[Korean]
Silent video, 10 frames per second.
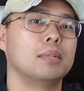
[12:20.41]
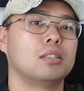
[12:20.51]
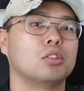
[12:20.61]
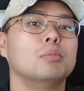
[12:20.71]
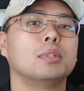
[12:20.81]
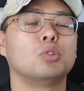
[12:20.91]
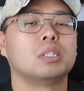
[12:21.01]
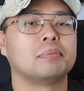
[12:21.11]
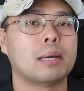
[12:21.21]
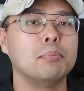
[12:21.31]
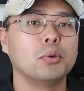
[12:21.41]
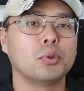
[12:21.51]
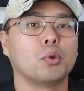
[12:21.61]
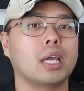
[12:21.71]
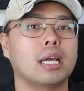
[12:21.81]
네,
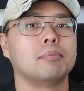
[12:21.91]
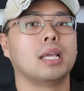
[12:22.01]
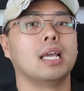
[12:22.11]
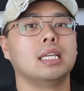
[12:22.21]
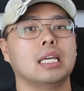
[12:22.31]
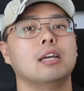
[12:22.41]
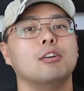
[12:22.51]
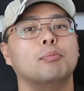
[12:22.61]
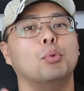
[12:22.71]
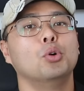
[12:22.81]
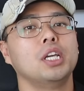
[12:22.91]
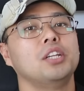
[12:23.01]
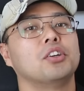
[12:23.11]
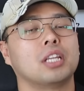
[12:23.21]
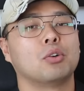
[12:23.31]
1993년도에 네, 이
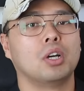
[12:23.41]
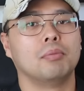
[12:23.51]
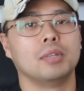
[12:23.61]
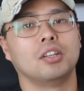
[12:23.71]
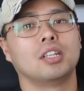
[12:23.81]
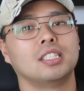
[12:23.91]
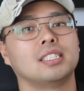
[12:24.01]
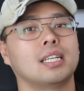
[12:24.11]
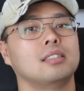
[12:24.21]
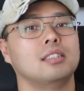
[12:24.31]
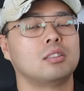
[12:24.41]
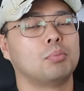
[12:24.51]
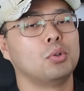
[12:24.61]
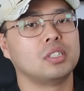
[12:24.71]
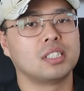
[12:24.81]
모델이었다고요. 네, 여기 이제 사진에서
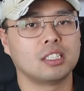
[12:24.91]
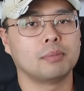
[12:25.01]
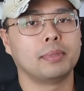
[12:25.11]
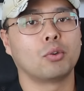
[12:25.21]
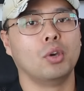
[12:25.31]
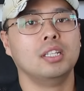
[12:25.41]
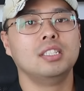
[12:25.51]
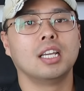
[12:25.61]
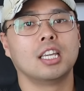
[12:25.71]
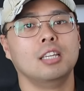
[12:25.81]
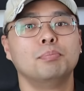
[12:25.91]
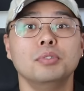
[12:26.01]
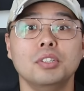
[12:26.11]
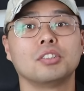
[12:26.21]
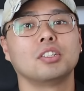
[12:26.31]
보시다시피 굉장히
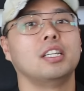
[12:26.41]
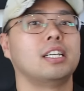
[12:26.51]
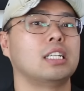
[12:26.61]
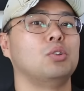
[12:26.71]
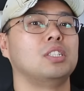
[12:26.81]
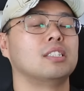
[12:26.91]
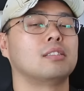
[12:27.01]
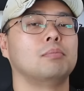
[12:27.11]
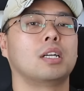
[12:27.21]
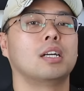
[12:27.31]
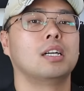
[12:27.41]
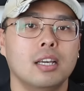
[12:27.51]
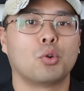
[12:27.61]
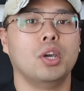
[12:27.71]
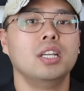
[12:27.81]
이쁜 여성이 이렇게 또 있지 않습니까?
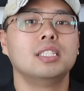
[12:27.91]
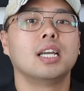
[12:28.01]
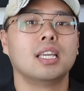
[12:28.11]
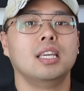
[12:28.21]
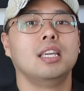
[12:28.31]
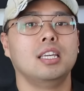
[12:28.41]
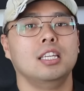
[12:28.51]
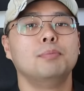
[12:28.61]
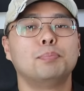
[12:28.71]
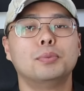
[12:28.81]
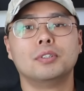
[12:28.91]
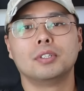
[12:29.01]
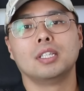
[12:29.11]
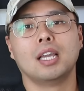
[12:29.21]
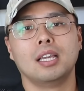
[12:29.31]
굉장히 이
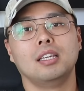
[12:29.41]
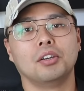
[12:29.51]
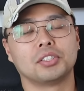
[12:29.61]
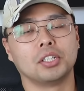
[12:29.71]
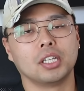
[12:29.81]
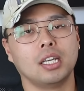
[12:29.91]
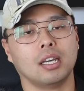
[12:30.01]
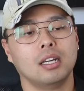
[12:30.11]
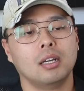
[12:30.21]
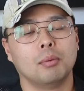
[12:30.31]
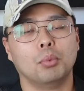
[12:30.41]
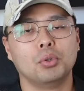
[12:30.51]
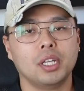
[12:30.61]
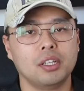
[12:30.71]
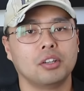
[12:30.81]
이쁜 예, 이 여성이
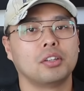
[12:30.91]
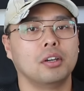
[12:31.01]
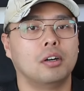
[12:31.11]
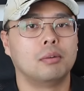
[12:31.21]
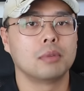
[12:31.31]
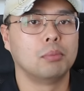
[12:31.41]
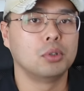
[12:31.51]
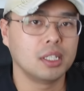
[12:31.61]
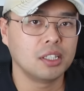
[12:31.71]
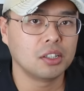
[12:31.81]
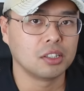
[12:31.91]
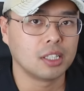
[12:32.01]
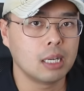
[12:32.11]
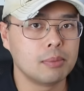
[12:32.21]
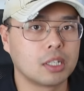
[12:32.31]
모델이었대요. 네,
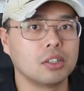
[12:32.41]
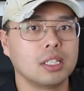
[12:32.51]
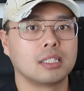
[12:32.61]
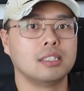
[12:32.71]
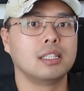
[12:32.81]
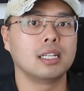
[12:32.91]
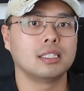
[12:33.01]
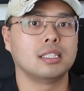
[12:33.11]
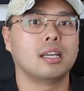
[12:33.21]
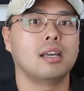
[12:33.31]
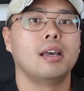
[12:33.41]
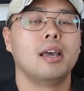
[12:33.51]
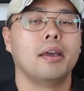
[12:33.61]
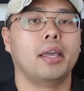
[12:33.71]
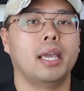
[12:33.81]
모델이었는데 네, 그런데 그 당시에
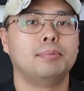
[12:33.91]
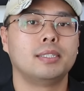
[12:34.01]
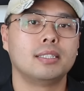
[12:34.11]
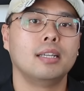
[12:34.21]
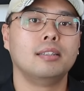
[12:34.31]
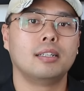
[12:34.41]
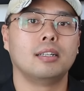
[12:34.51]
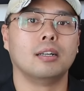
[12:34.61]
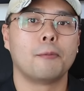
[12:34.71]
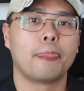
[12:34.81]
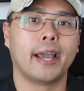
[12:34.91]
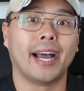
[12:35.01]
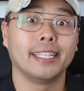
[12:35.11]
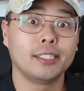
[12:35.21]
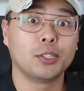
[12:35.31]
앱스테인을 네
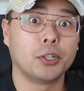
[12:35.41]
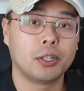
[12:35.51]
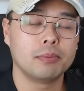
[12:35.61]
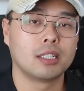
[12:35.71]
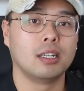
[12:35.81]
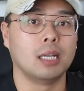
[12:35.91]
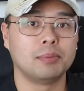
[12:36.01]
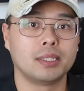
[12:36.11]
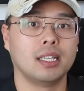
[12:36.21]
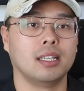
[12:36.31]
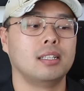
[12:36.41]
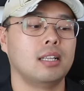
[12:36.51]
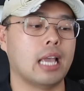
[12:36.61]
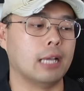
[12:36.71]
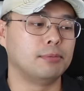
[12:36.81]
아시죠? 네, 그 앱스테인
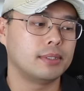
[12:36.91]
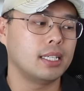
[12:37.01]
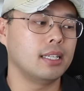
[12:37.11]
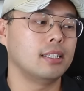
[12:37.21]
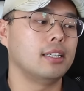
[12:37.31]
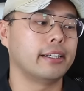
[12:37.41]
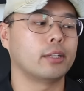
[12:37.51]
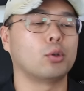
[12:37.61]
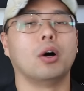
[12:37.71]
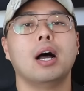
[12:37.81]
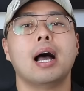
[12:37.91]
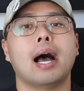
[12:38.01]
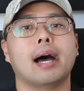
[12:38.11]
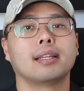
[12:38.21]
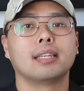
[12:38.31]
네, 앱스테인을 이렇게 또
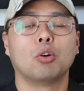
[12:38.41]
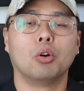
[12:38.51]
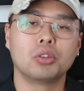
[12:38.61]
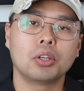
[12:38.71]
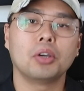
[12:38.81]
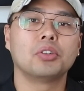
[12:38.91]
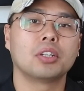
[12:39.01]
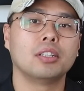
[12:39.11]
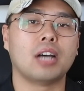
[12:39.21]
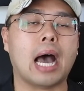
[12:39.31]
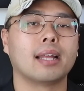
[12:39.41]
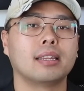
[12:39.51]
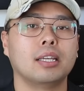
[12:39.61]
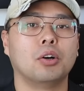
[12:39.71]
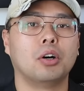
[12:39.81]
알았다고 어떻게 어떻게 해서
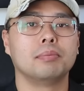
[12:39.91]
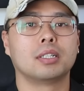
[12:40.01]
알았대요.